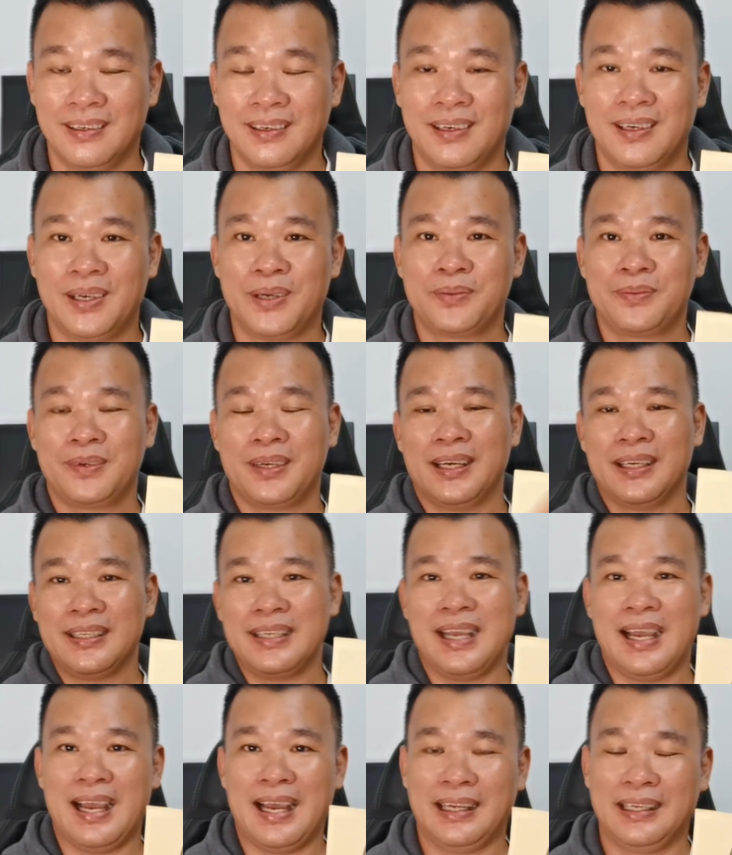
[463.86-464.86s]
lúc ở
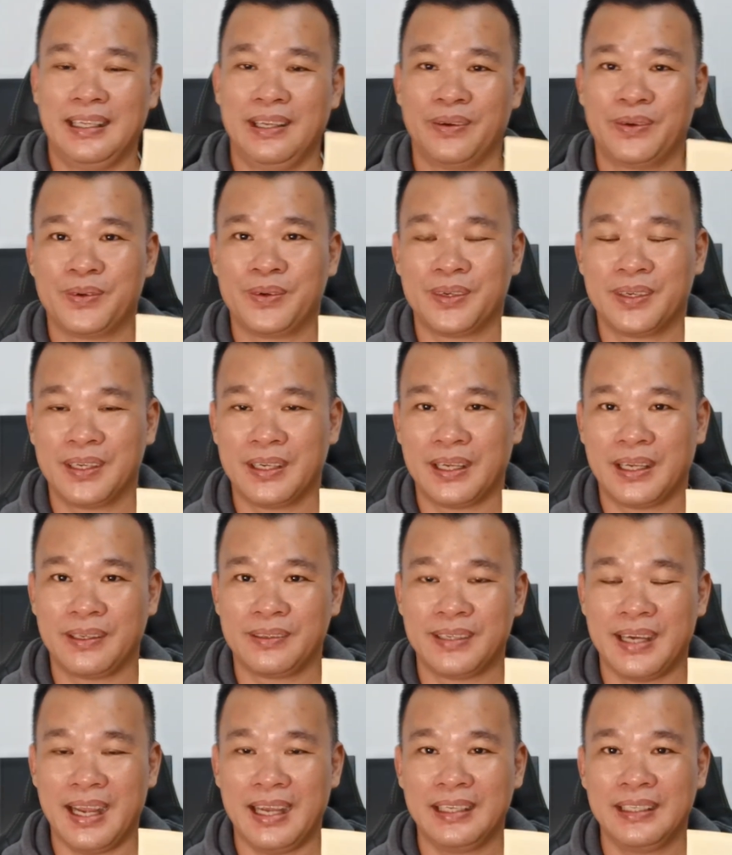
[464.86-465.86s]
nhà thì con
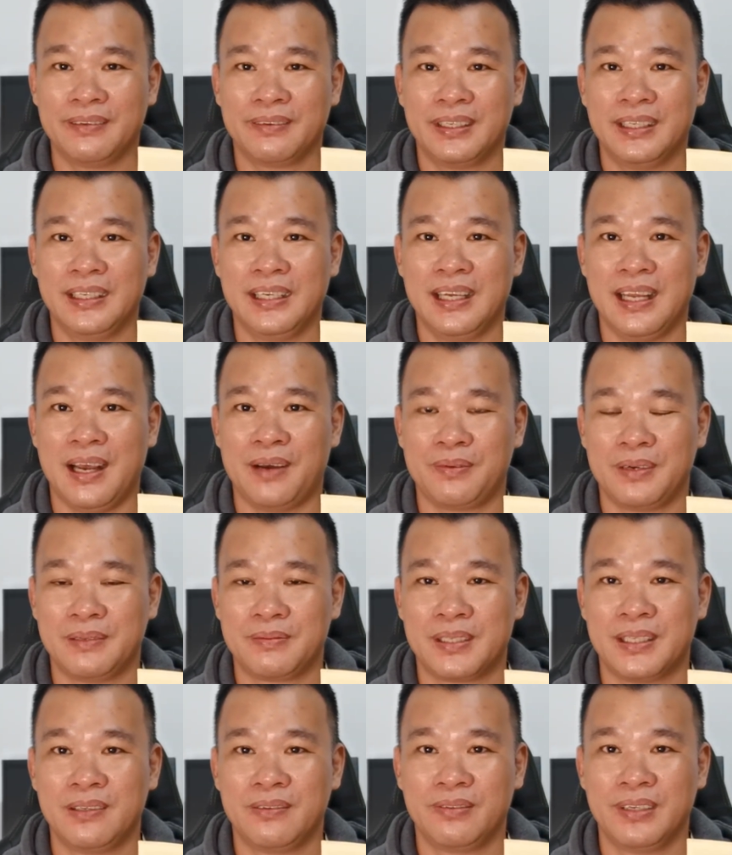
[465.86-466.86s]
gái nhiều khi đi học làm
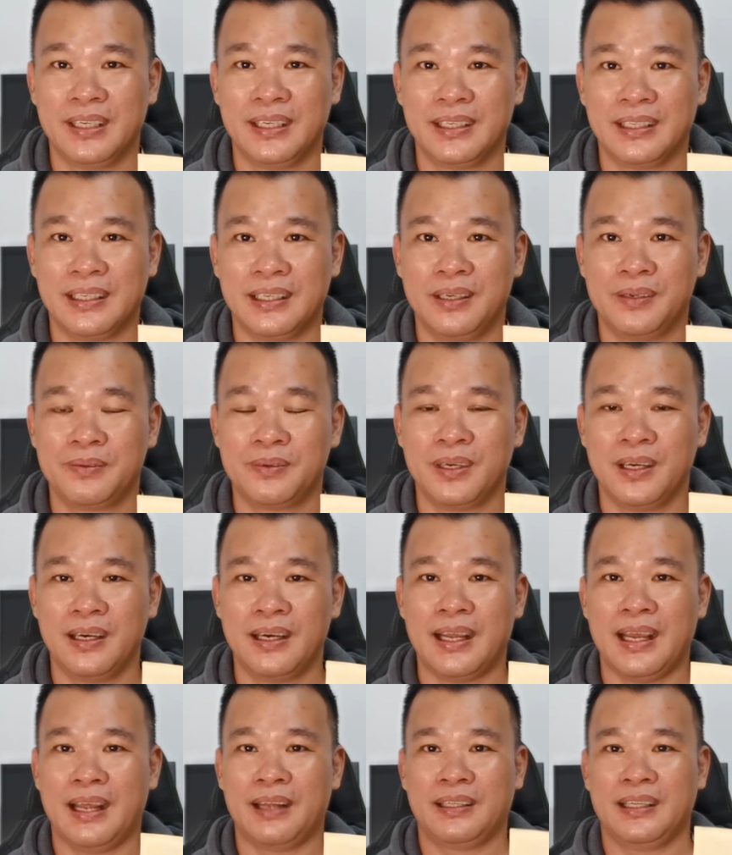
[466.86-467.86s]
sinh viên cái lúc đó là